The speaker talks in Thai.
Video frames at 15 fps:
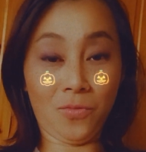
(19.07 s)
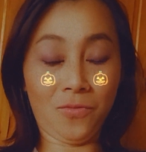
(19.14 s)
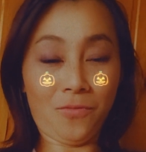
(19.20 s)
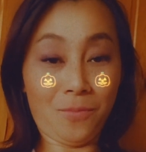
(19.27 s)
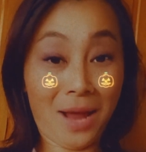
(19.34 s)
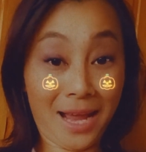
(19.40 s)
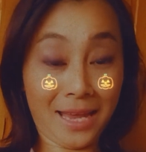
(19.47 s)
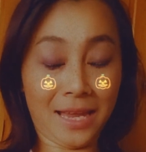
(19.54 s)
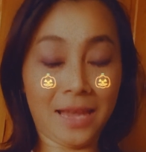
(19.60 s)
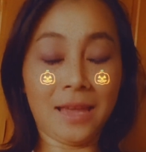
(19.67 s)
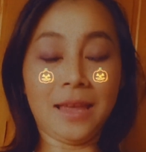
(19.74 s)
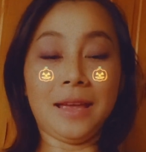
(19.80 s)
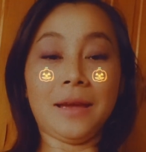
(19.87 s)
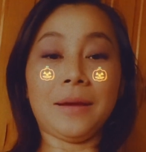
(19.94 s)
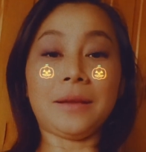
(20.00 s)
ใหม่
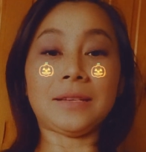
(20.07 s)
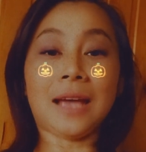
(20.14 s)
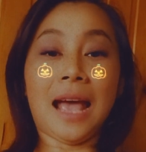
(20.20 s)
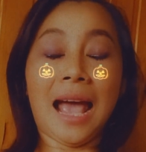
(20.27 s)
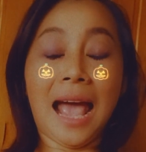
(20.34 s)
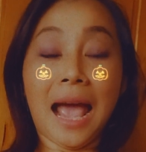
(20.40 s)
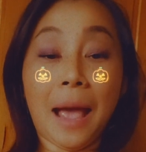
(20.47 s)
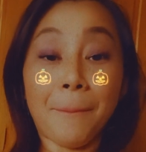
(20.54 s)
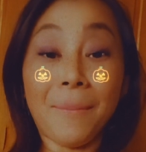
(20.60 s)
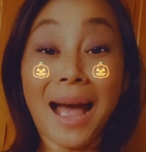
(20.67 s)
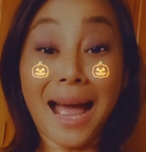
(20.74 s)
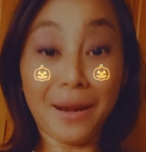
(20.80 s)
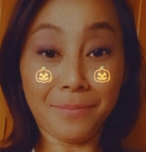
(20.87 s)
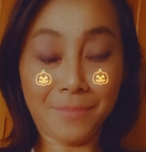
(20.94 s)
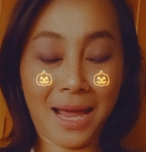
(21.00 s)
หาบ้า
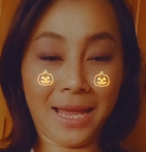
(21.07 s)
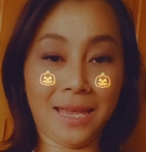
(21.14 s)
นใหม่